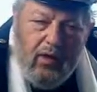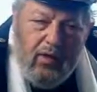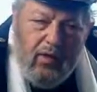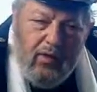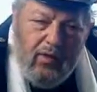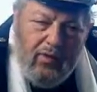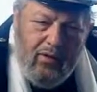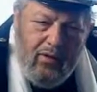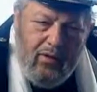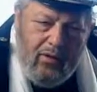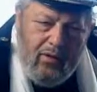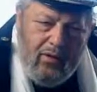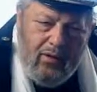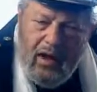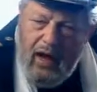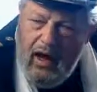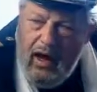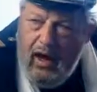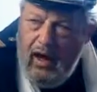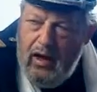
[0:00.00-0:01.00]
Ja,
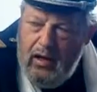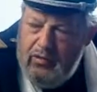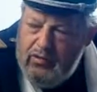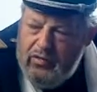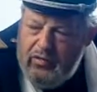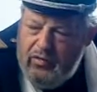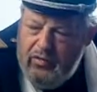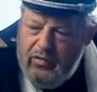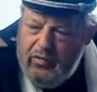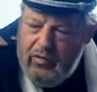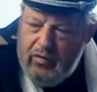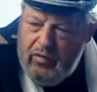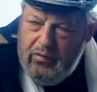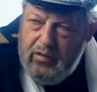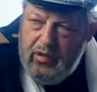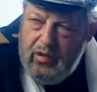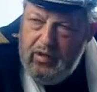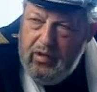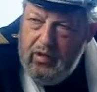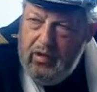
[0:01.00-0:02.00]
ja danach klappt
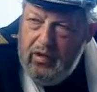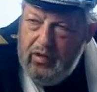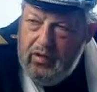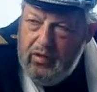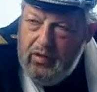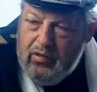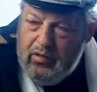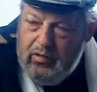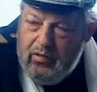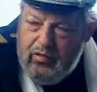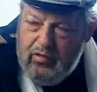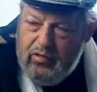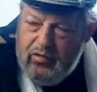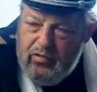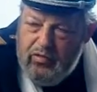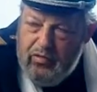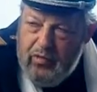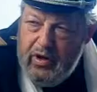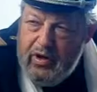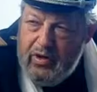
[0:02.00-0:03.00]
das. Äh,
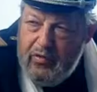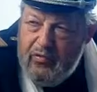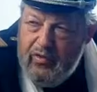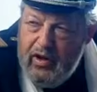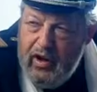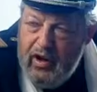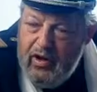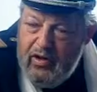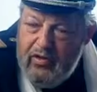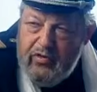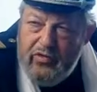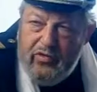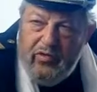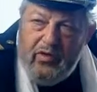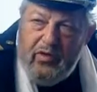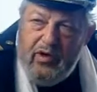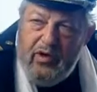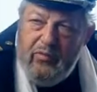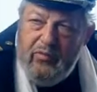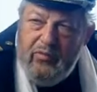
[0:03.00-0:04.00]
spielt im Verhältnis
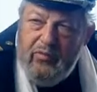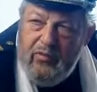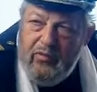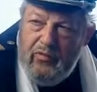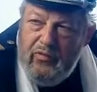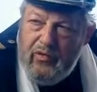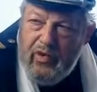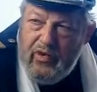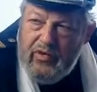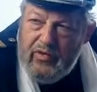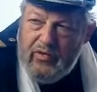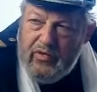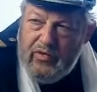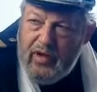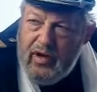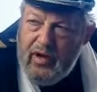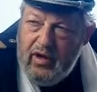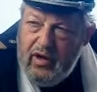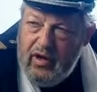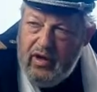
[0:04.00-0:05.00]
zu dem, um was
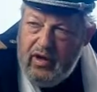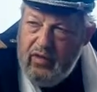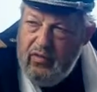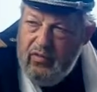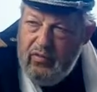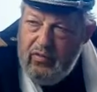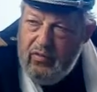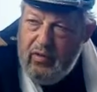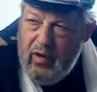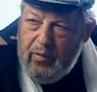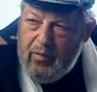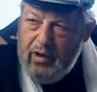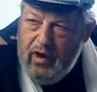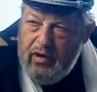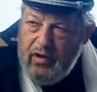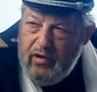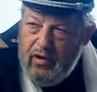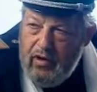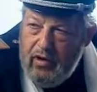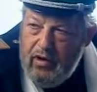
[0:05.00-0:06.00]
es ging, überhaupt
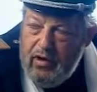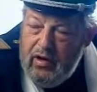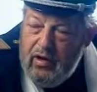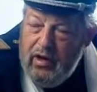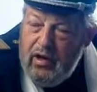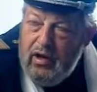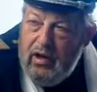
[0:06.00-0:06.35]
keine Rolle.